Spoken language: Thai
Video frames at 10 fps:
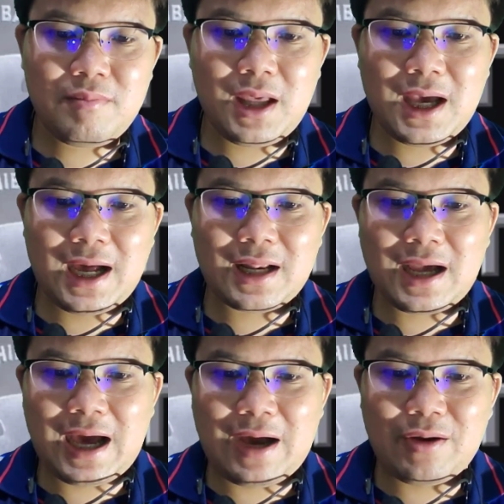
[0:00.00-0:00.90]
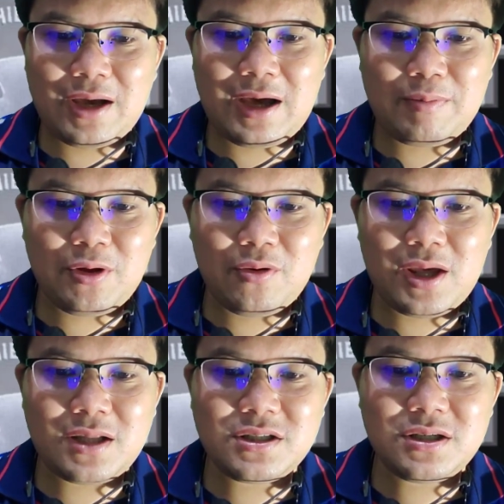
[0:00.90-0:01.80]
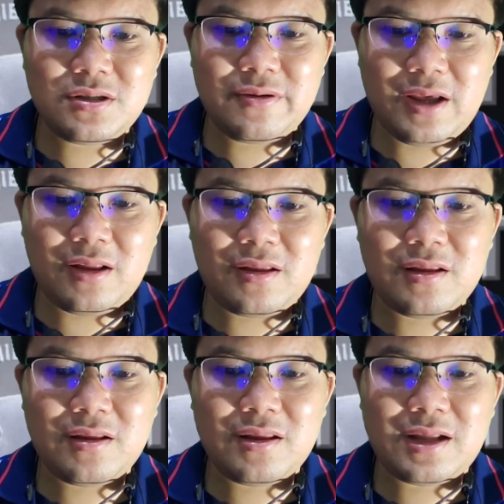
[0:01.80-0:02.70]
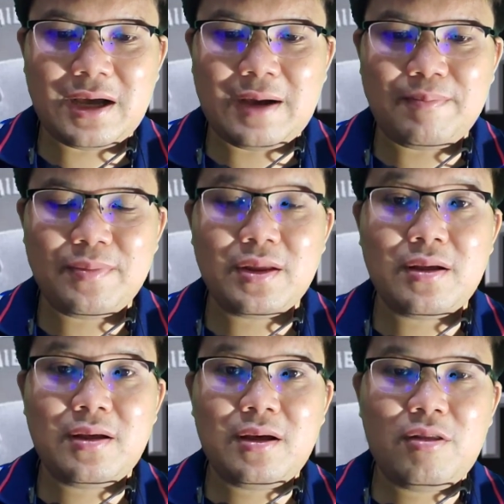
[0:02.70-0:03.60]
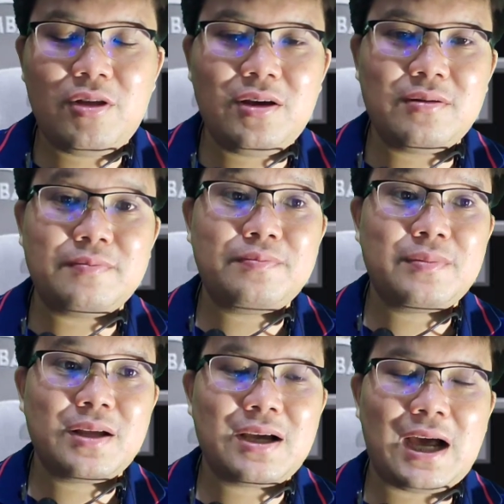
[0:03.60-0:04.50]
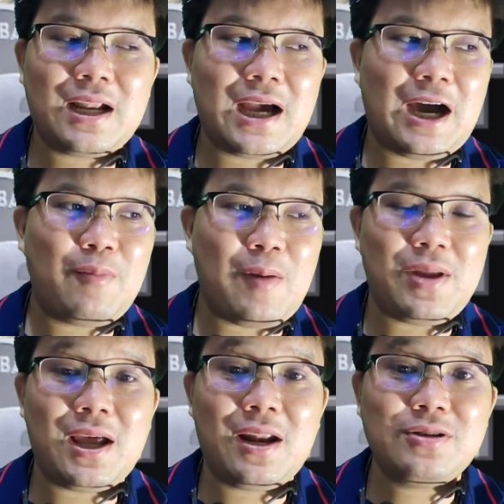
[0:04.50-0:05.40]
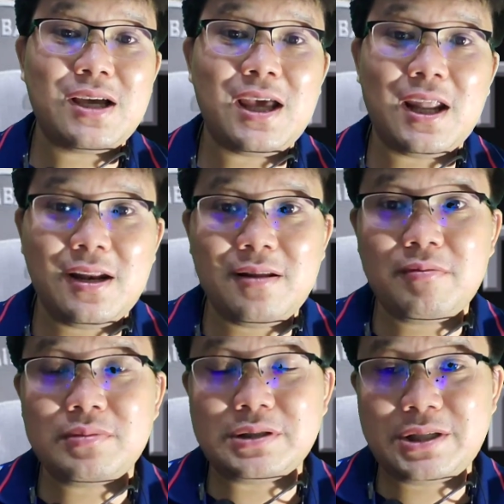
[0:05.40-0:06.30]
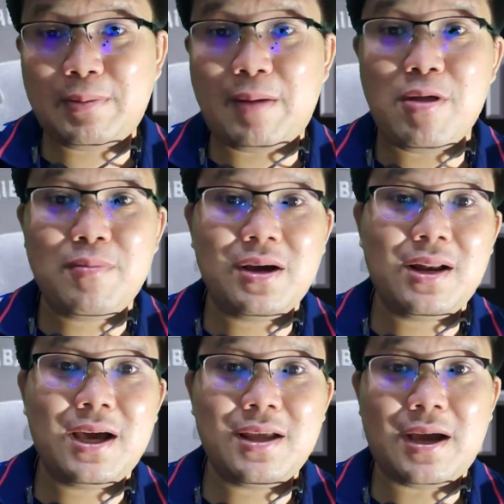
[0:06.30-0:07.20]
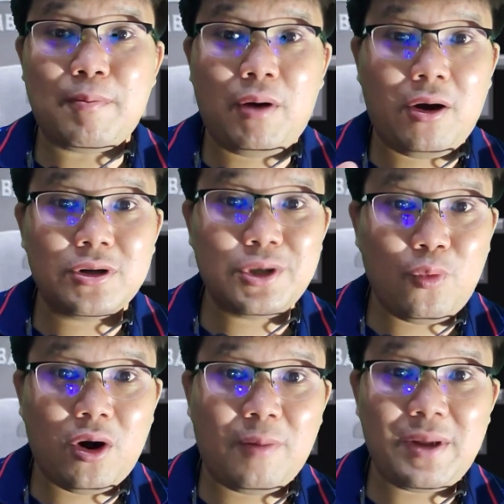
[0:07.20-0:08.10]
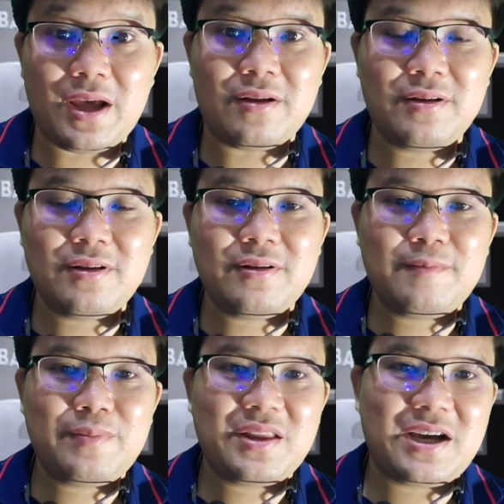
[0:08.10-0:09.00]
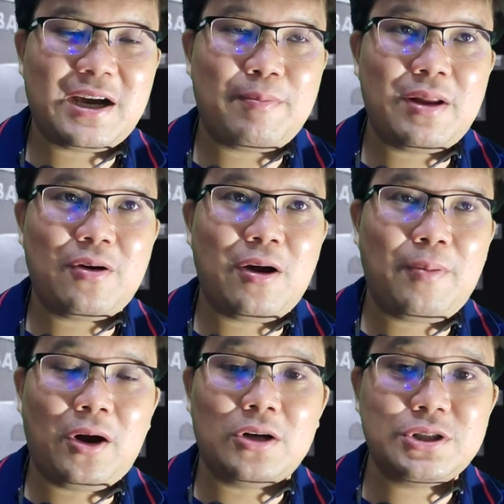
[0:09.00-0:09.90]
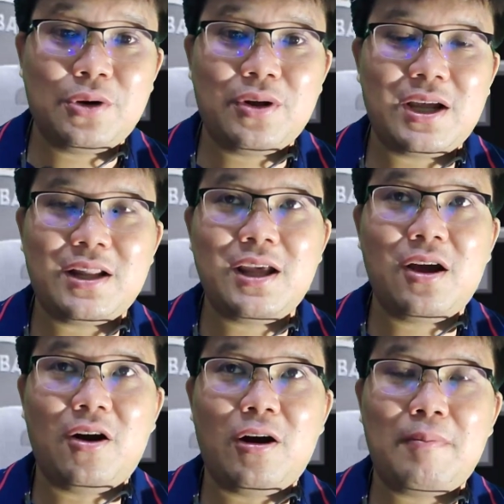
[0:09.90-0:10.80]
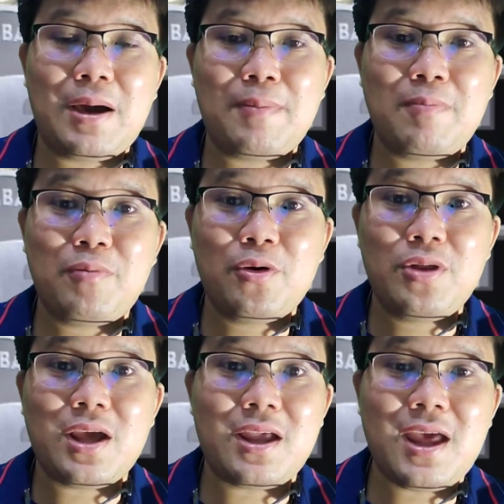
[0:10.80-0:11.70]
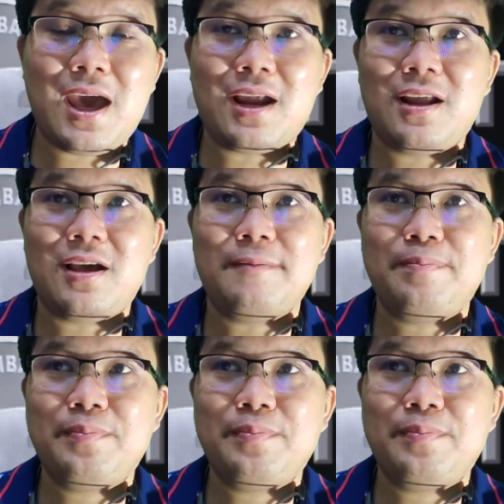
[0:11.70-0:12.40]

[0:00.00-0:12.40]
มีการกาวนะครับโทเค็นชื่อ Tweet นะครับซึ่งการกาวแบบนี้เราจะเห็นสม่ำเสมอเลยอย่างพอสวอปเนี่ยนะครับแล้วก็พอโซนอ่ะที่ออกมาเป็นโปรเจกต์แยกเนี่ย